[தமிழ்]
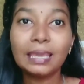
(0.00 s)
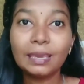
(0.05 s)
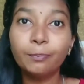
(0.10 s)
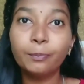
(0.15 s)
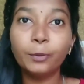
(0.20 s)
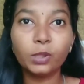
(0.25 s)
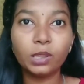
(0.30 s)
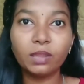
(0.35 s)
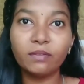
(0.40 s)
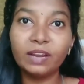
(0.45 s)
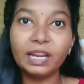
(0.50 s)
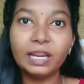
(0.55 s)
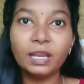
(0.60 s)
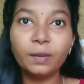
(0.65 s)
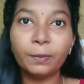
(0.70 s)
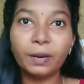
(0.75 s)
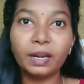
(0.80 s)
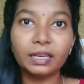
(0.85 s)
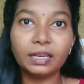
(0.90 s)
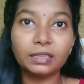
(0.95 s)
இப்போ இந்த
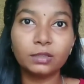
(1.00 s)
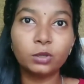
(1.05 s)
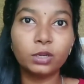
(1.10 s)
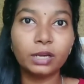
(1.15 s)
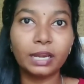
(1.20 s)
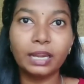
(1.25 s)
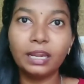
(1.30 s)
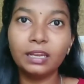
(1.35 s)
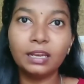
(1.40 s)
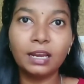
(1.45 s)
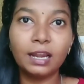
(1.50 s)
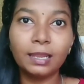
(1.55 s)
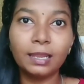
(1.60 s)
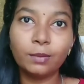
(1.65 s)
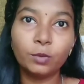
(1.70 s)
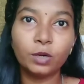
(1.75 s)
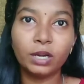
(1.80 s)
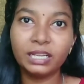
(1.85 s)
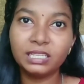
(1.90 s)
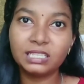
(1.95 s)
வீடியோ பண்றதுக்கு ஒரு ரெண்டு
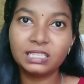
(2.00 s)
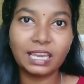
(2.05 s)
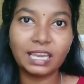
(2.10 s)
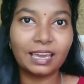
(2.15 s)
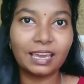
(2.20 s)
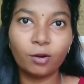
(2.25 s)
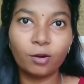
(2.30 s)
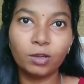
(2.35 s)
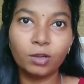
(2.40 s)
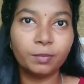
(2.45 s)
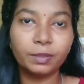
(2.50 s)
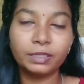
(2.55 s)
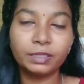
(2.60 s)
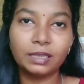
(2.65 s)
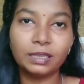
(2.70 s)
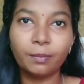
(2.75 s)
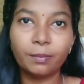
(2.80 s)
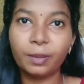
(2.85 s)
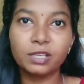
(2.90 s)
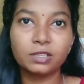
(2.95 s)
நாளைக்கு முன்னாடி ஜே கே ரவுலிங்
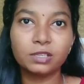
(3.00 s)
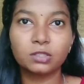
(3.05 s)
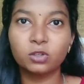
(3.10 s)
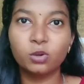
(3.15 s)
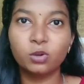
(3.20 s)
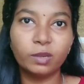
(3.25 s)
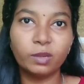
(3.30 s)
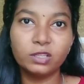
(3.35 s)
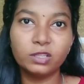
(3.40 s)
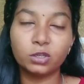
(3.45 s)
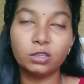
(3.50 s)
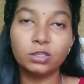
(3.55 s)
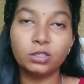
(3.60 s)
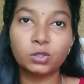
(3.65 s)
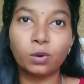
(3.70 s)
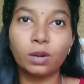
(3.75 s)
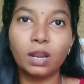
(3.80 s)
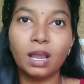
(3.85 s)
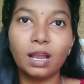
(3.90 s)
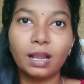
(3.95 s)
பத்தி தான் பேசணும் அப்படின்னு சொல்லி
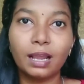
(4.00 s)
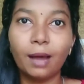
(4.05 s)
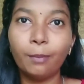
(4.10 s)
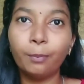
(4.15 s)
சொன்னாங்க